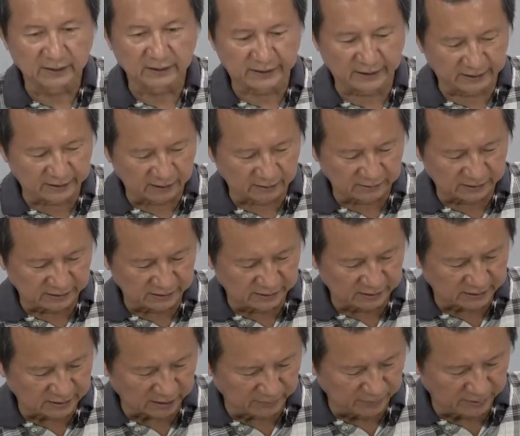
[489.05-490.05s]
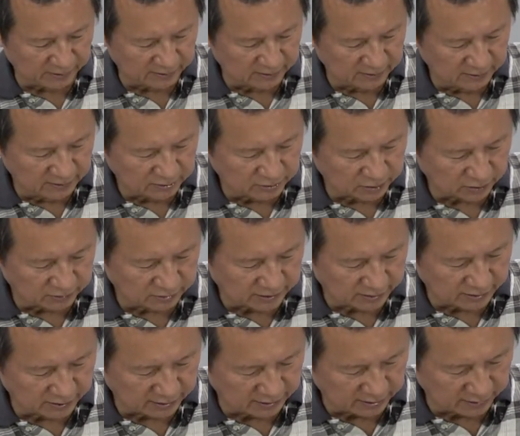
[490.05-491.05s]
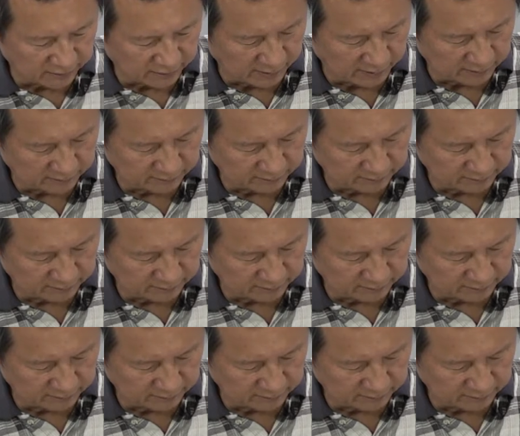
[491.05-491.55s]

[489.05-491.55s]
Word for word: 贴到机翼上面中间的地方，